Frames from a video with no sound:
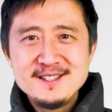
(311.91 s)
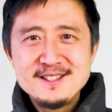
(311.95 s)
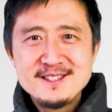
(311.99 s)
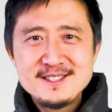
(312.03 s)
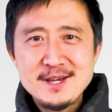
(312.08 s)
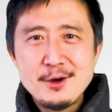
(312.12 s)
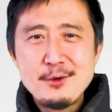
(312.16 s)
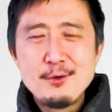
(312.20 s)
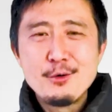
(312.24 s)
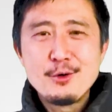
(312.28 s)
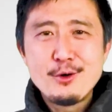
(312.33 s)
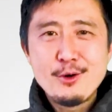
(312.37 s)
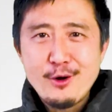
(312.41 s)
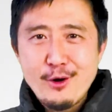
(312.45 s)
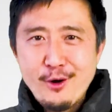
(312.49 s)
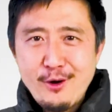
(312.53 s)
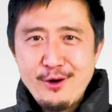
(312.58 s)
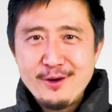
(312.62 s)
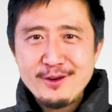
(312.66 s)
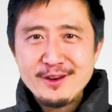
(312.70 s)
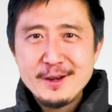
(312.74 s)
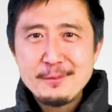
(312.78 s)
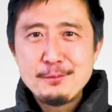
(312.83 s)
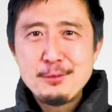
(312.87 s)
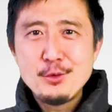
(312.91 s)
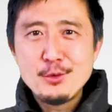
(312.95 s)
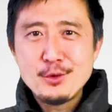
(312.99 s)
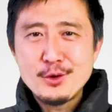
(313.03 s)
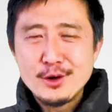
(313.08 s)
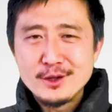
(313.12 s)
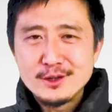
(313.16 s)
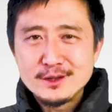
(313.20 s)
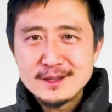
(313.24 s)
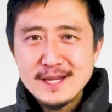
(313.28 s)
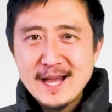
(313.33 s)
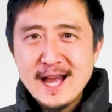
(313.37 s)
เจ้าของและผู้
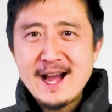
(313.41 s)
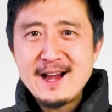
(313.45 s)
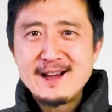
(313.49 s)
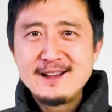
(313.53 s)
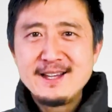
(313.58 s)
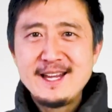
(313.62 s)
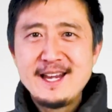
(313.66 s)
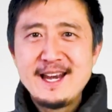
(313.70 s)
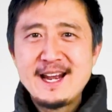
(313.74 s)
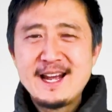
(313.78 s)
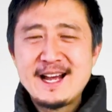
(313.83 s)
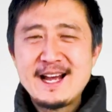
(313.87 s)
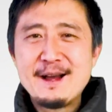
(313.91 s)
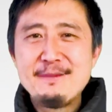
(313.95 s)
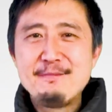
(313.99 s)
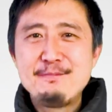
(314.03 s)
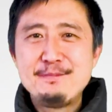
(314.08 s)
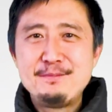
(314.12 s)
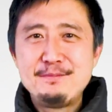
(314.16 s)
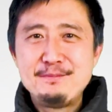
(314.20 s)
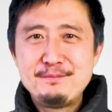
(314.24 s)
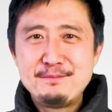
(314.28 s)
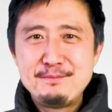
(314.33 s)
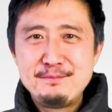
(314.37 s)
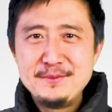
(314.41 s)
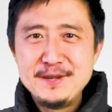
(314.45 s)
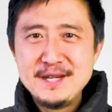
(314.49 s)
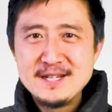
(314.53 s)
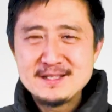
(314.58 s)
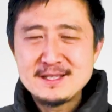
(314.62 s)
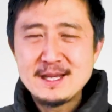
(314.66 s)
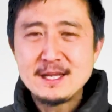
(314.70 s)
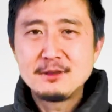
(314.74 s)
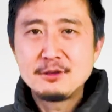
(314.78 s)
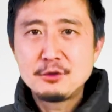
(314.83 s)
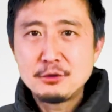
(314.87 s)
ก่อตั้งเนี่ยนะครับบริ
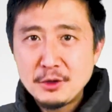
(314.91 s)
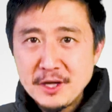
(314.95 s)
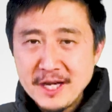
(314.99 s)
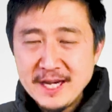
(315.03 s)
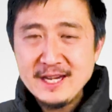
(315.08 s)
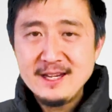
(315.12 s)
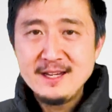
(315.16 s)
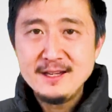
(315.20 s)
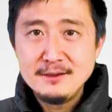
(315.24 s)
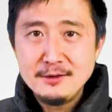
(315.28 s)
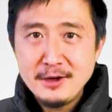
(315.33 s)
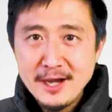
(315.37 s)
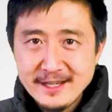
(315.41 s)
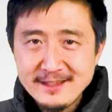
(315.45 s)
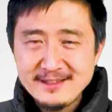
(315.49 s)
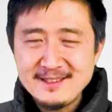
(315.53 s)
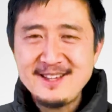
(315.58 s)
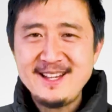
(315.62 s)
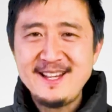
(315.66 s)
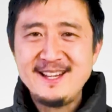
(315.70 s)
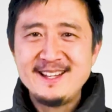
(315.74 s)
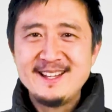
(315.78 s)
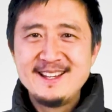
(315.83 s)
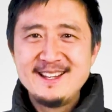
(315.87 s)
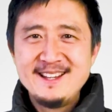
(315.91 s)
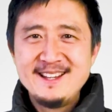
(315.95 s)
ษัท Gree Electric